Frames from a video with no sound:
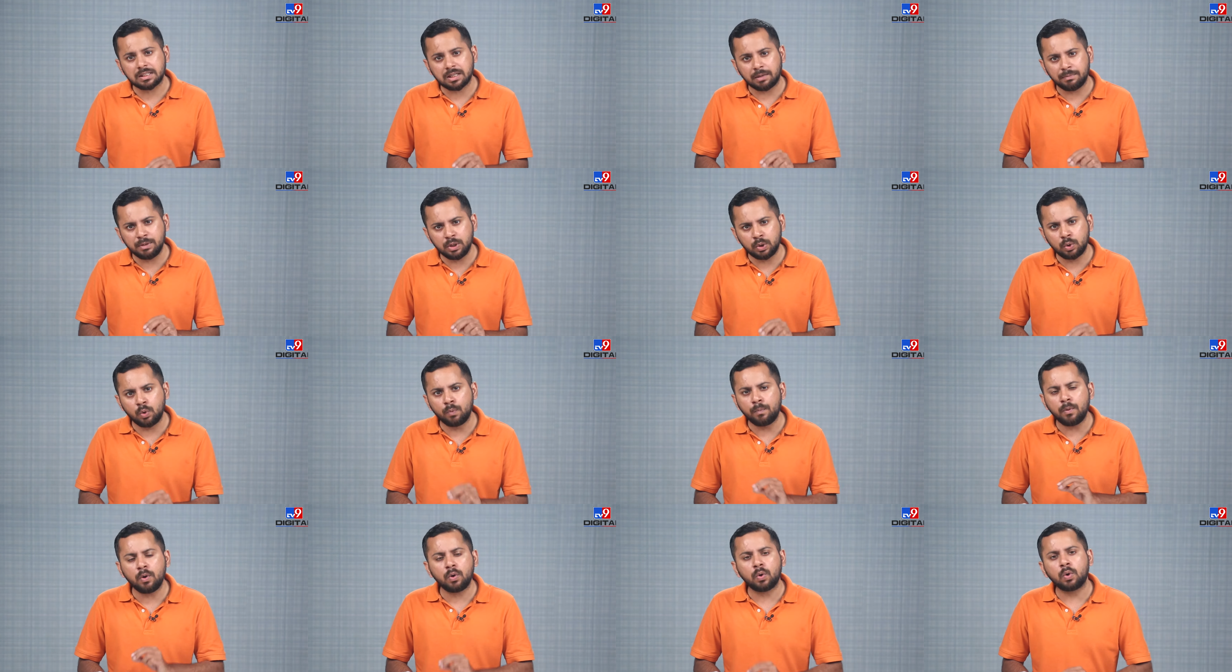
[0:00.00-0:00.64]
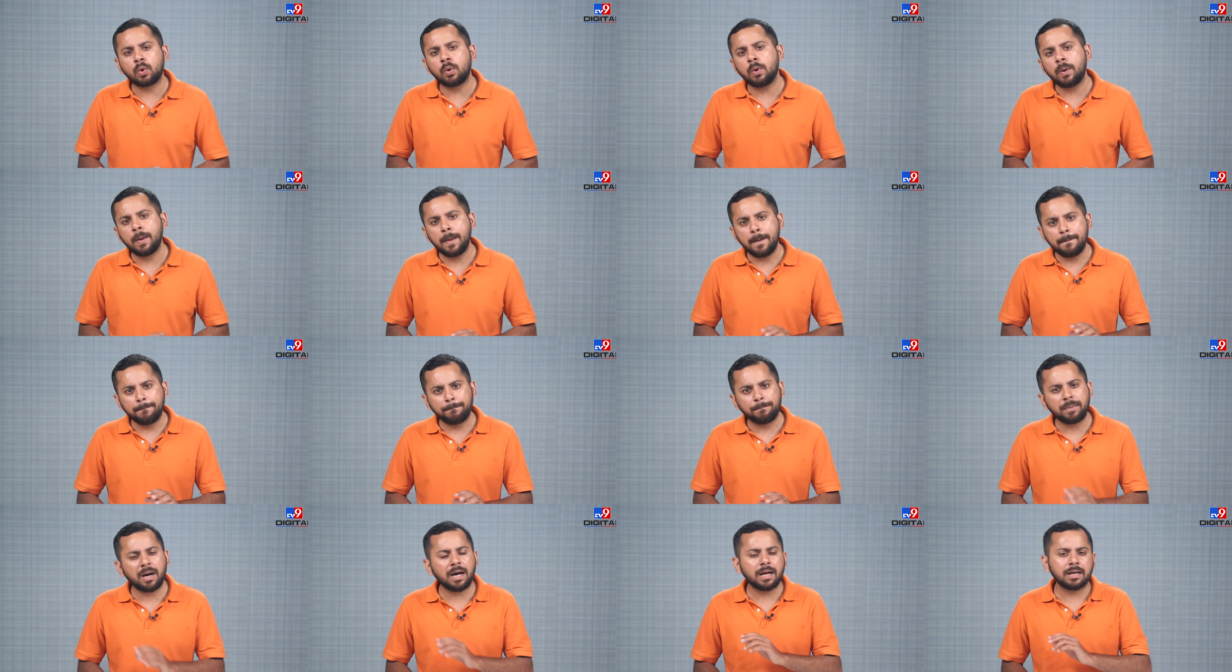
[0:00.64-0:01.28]
के सभी रूपों को
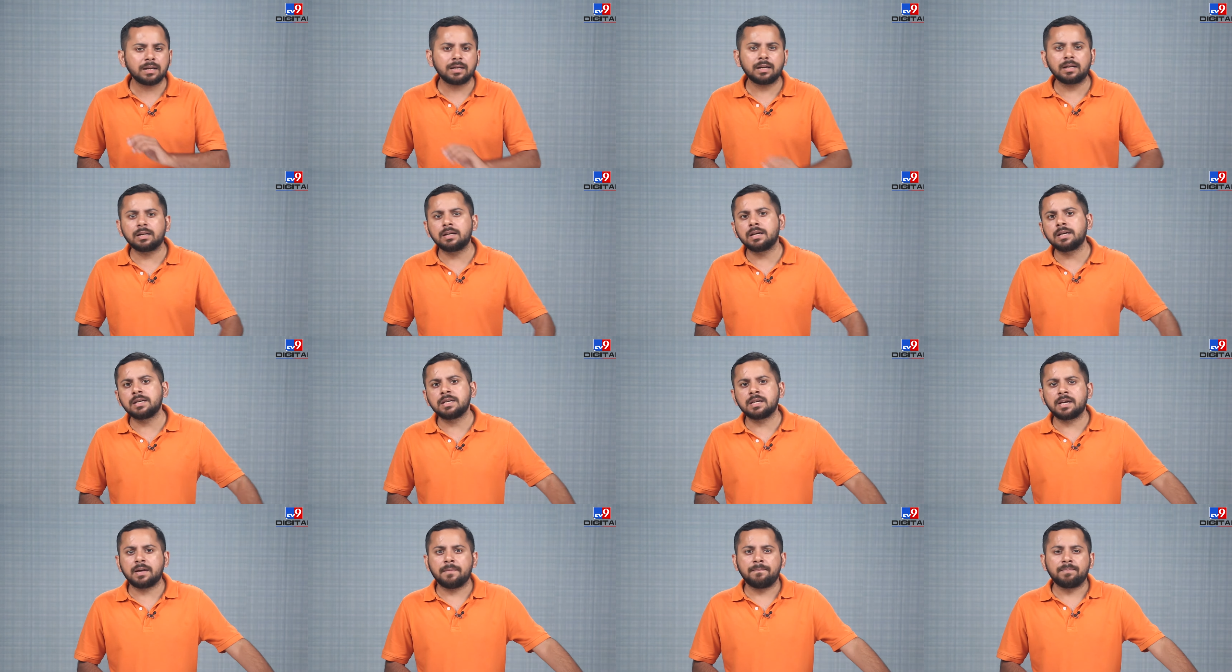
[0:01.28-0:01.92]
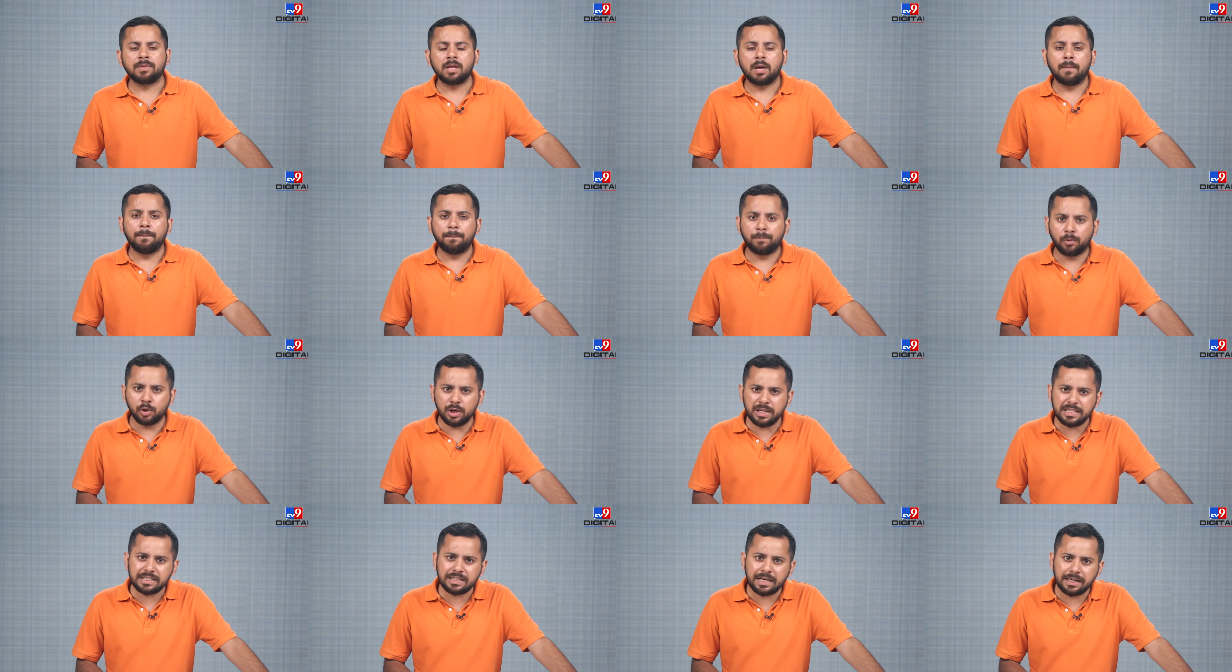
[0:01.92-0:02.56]
पार कर गई है
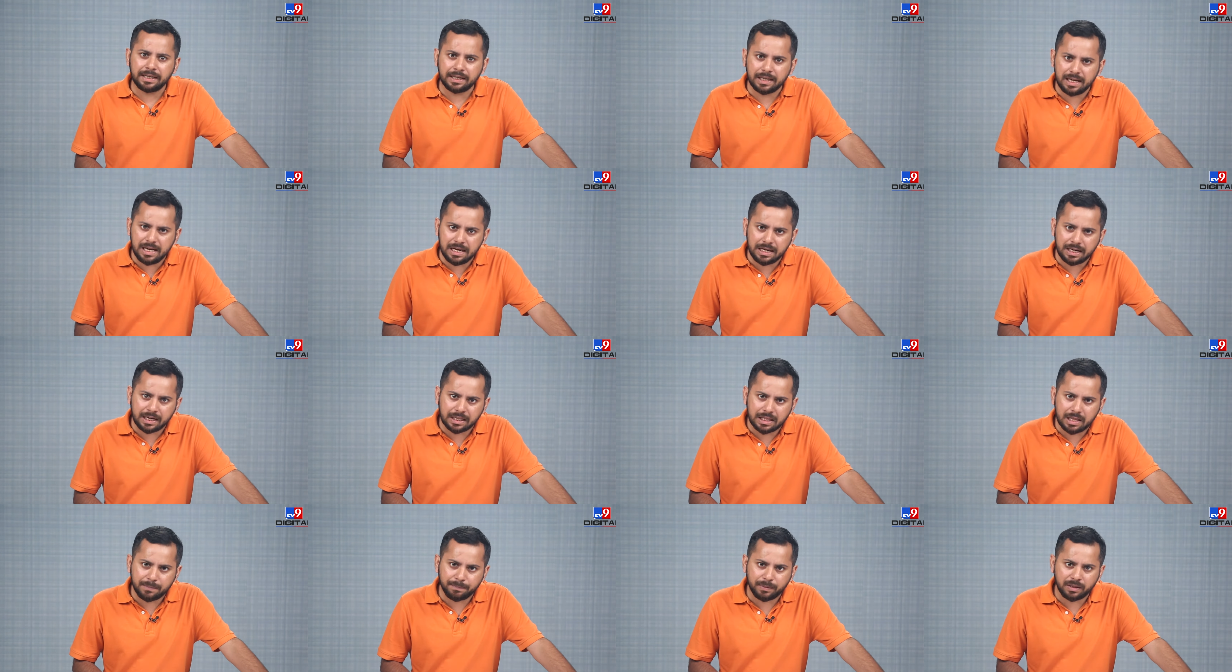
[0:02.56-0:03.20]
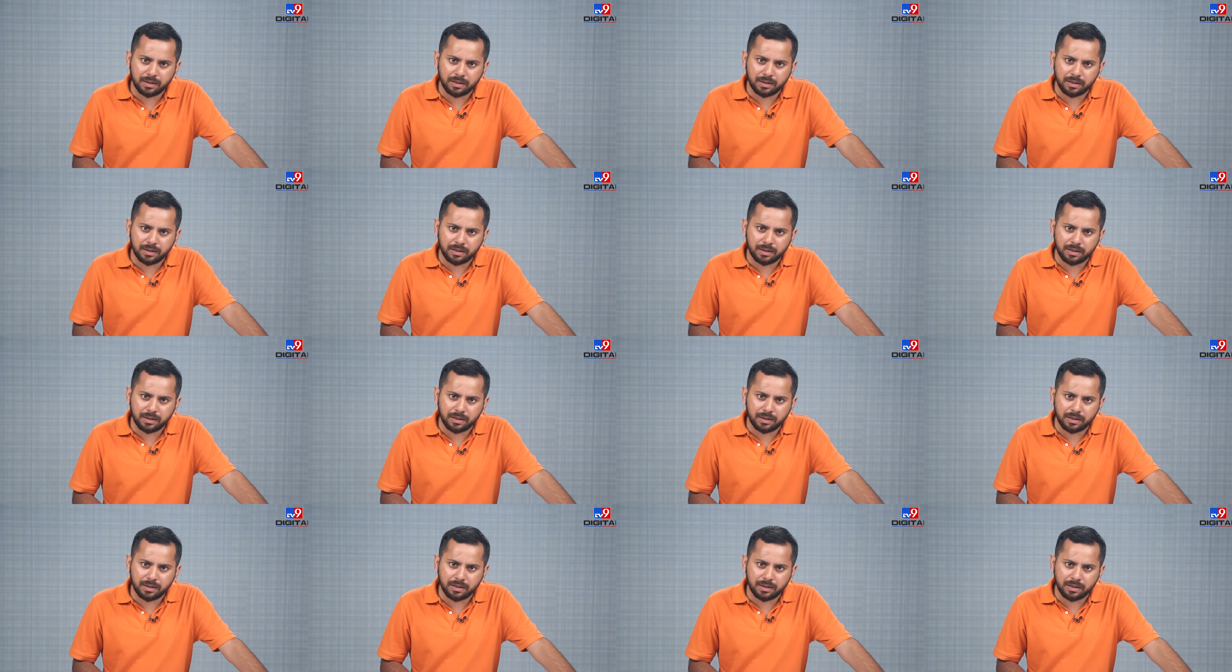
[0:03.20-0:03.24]
पुलिस के डील करने